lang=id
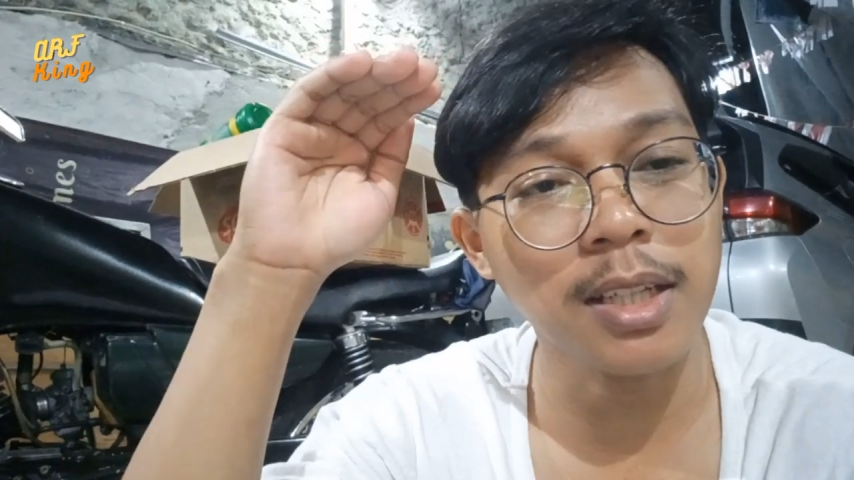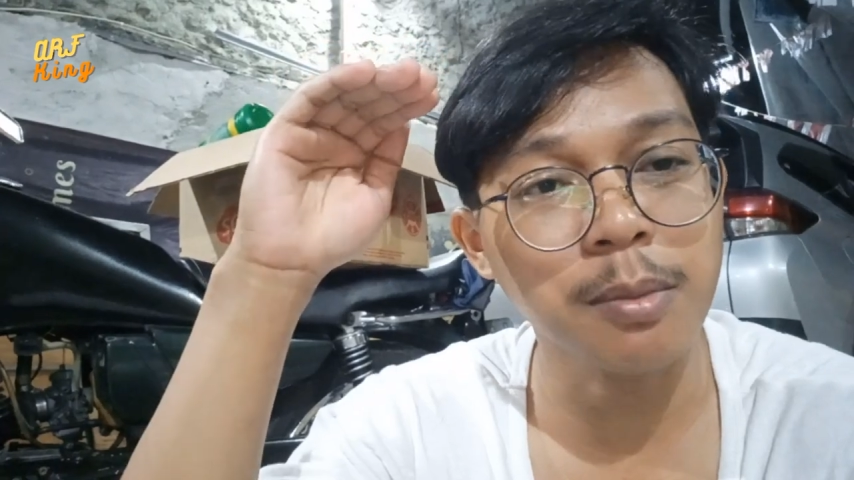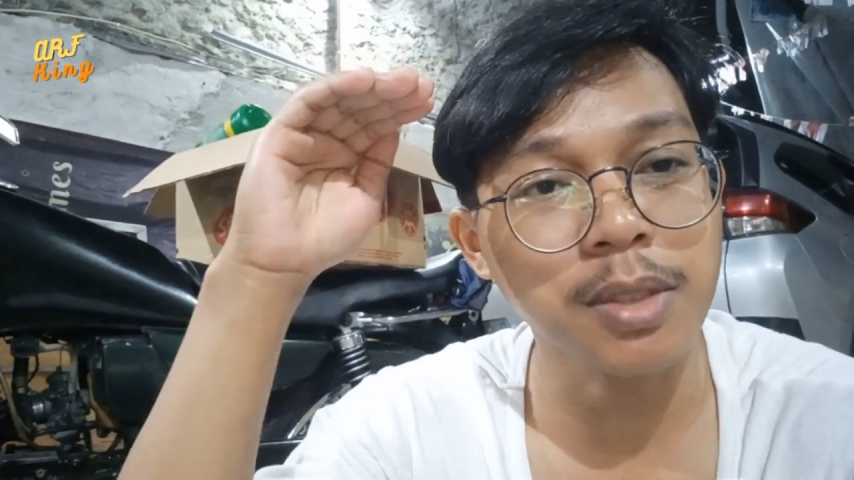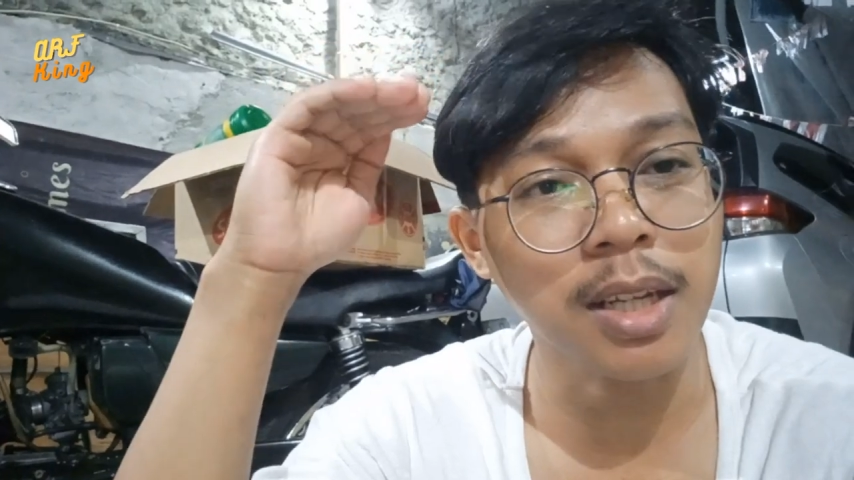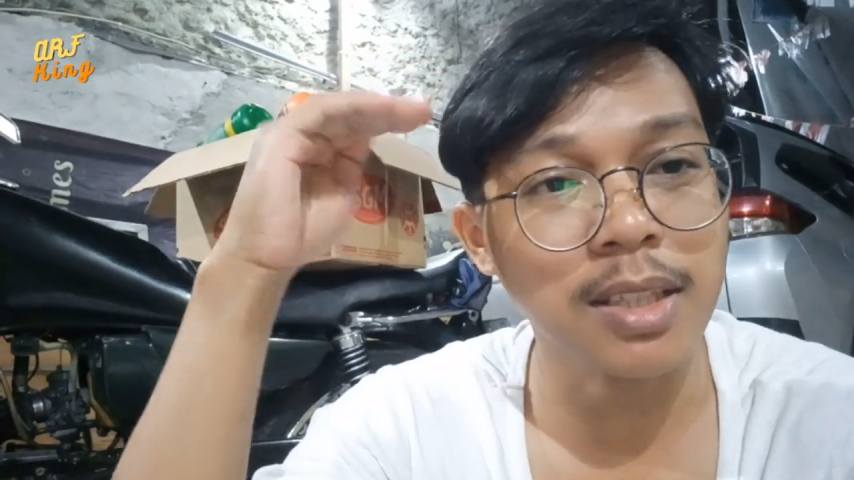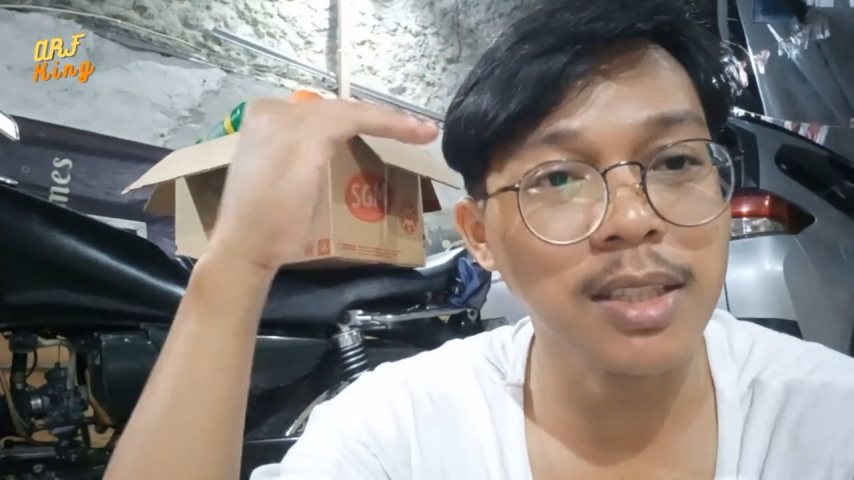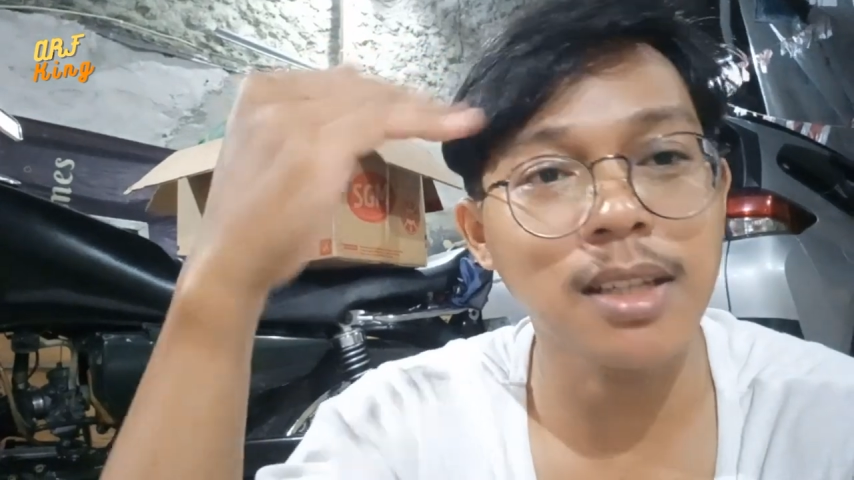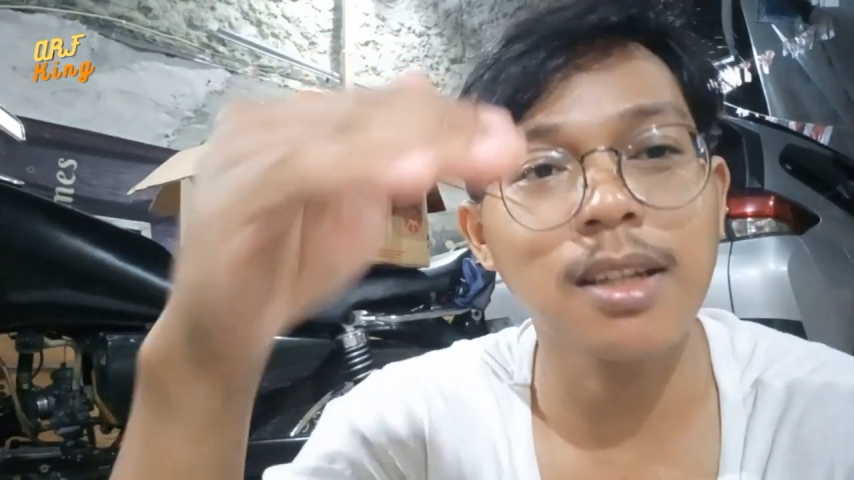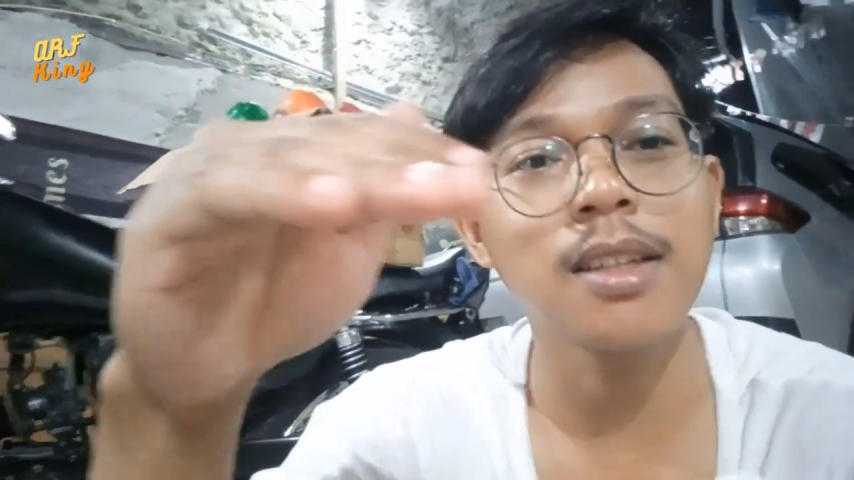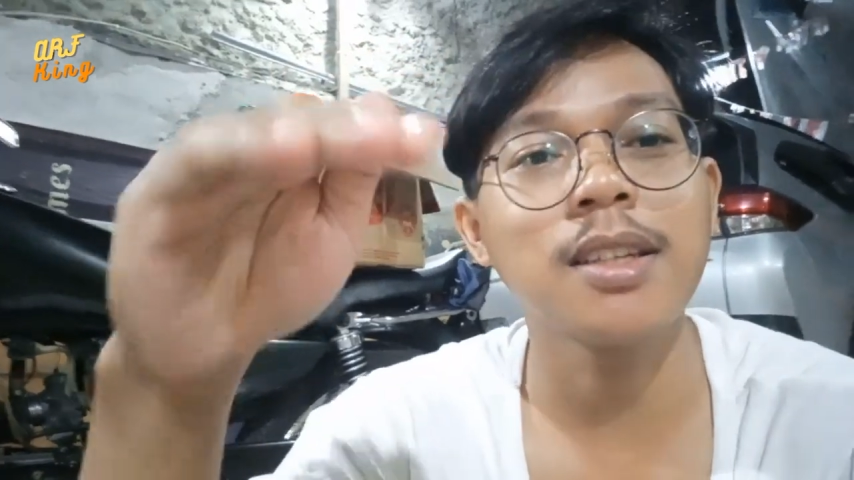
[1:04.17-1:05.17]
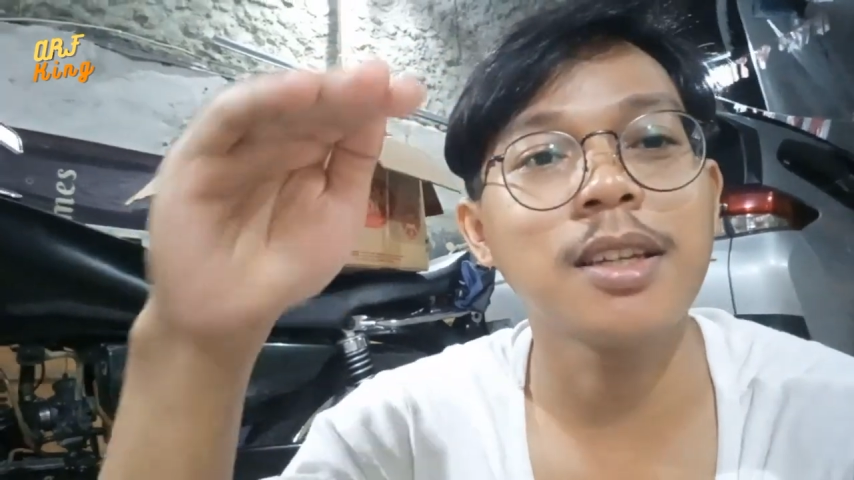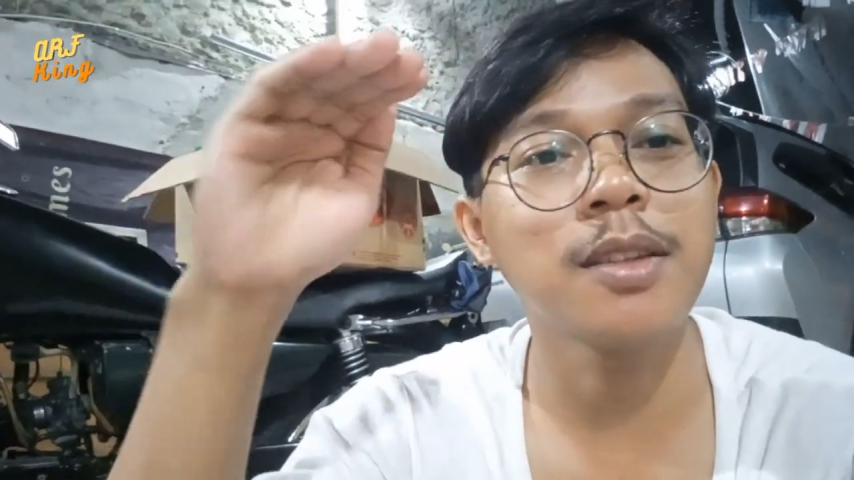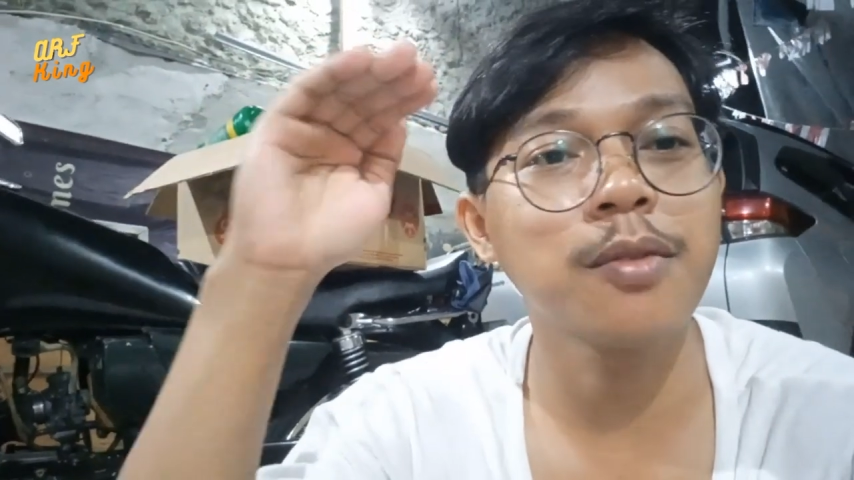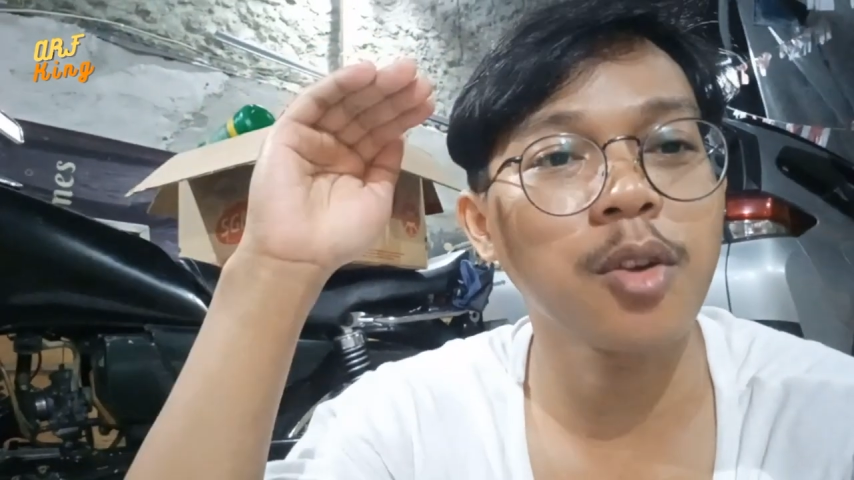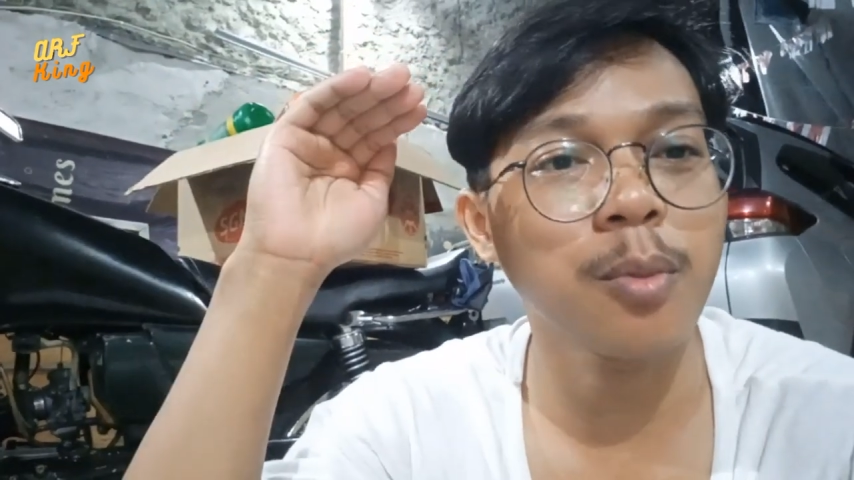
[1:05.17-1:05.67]
kalian bisa ketinggalan
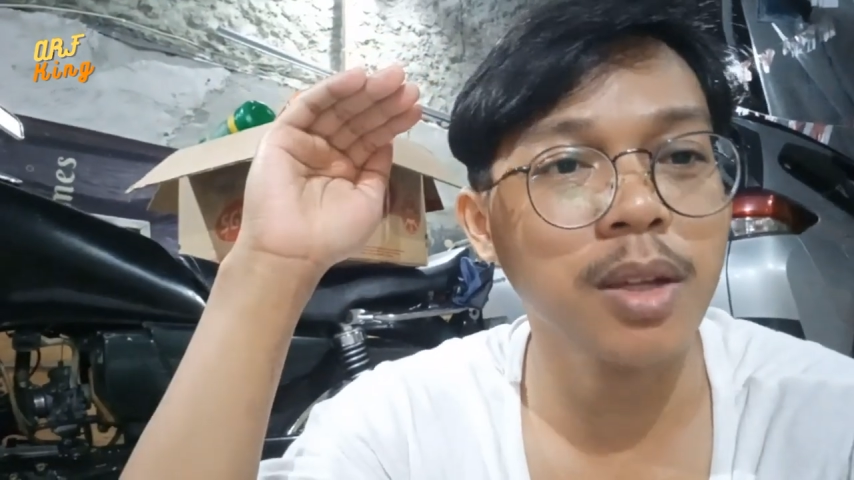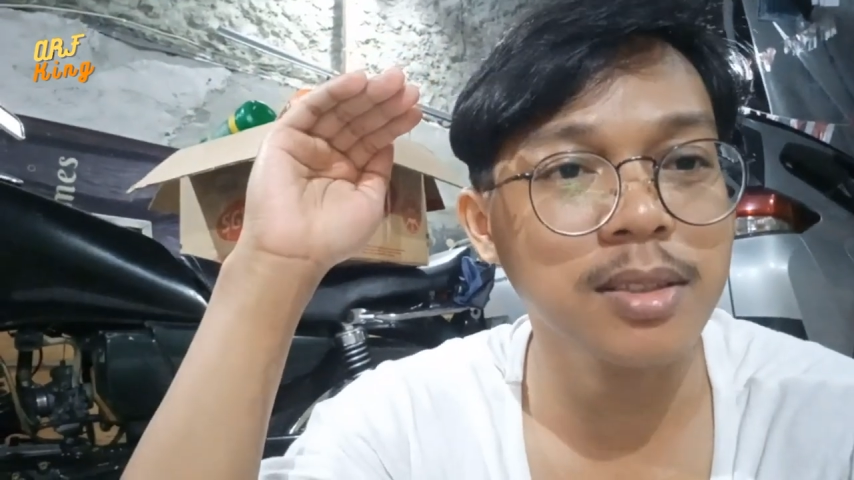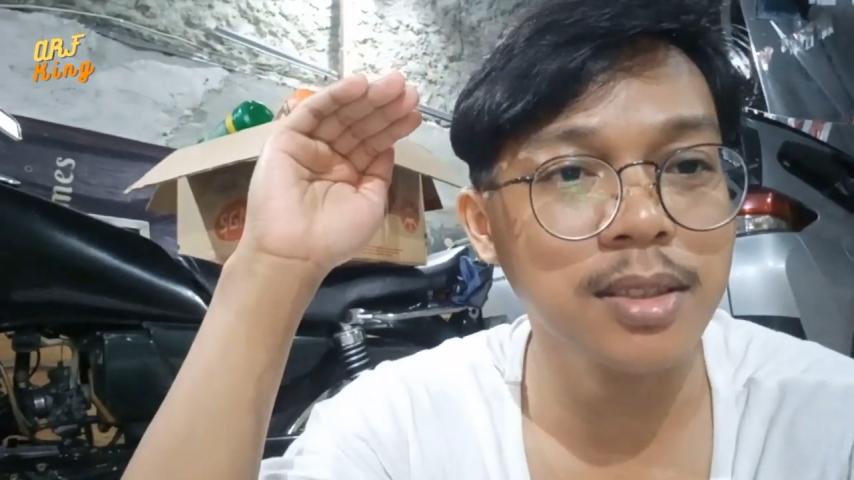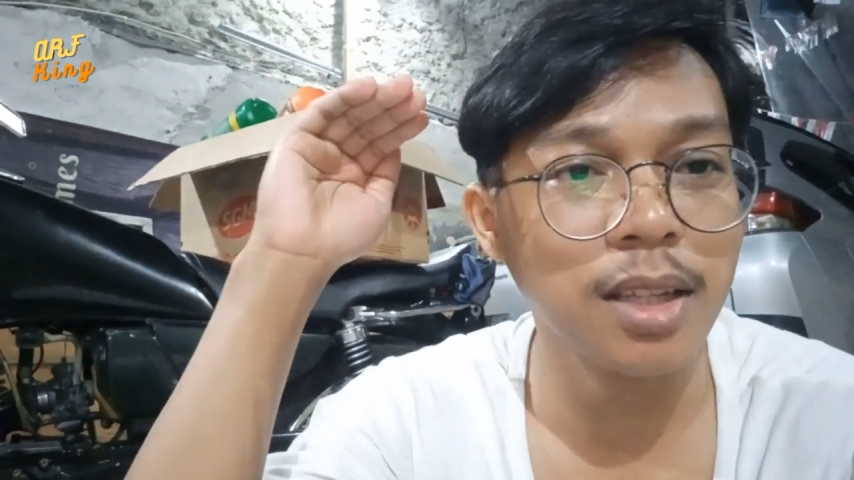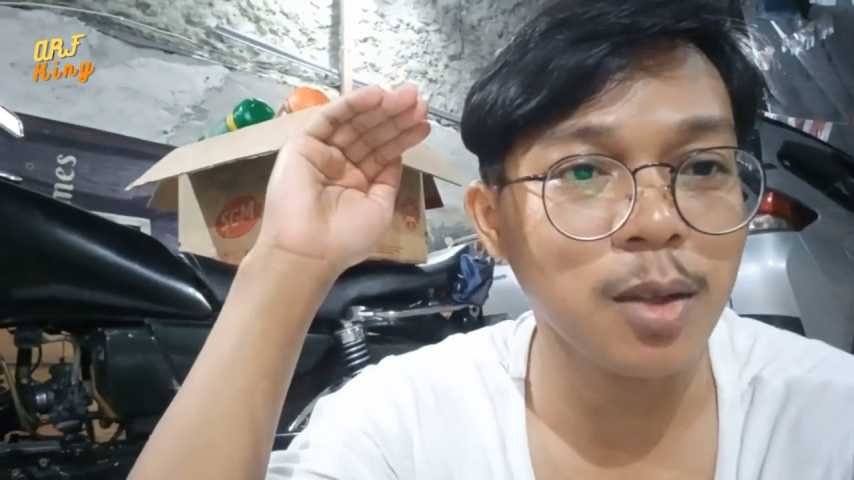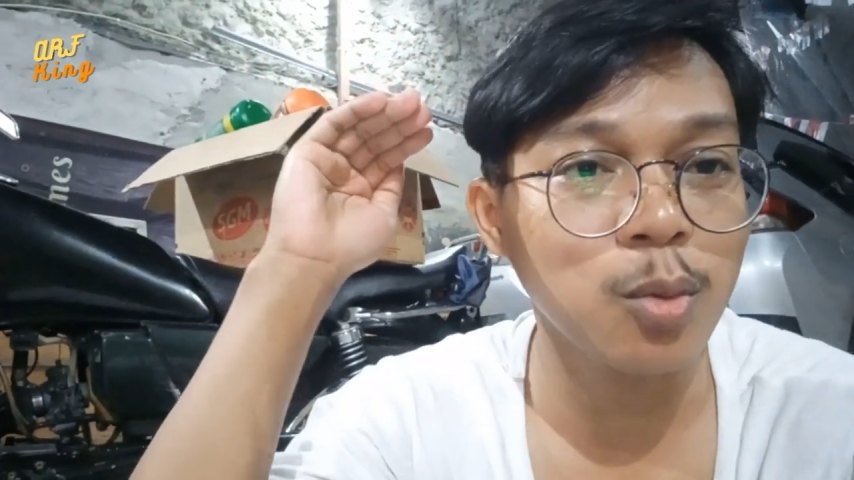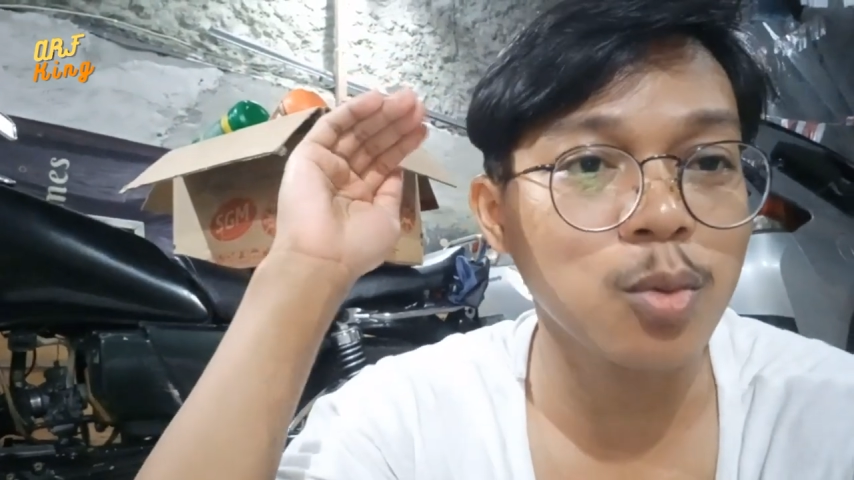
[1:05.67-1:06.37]
informasi yang